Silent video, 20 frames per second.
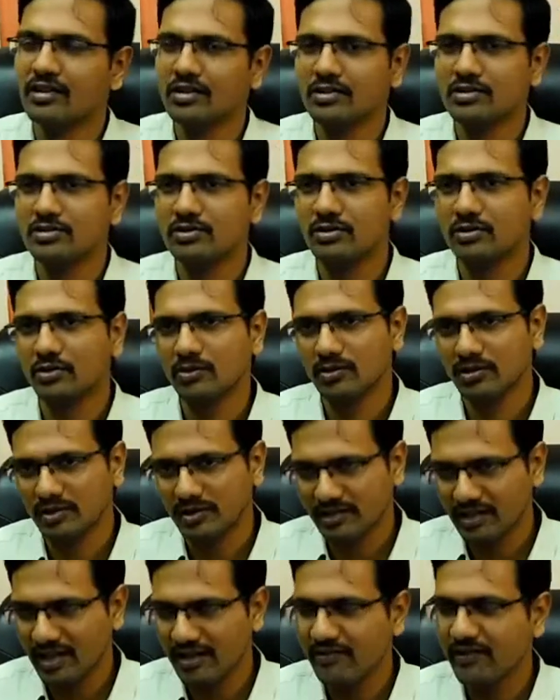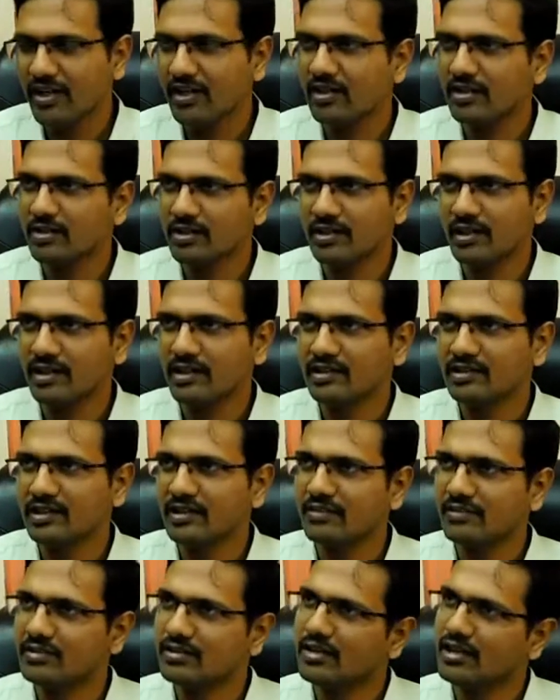ஸோ தேவையான நேரத்தில்
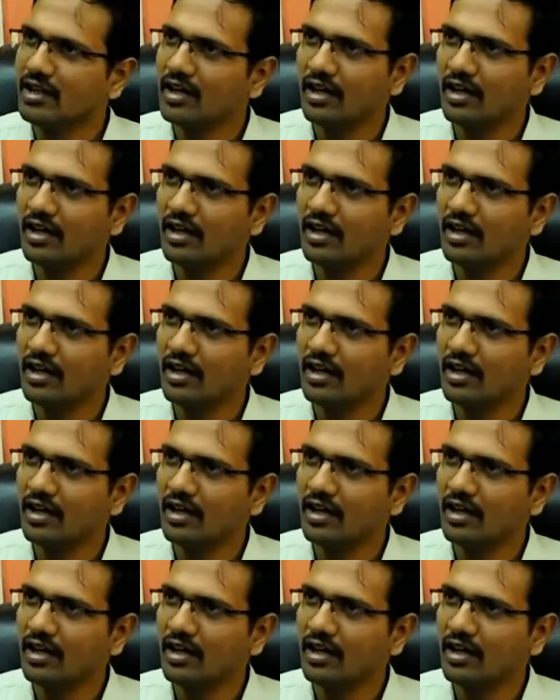வந்து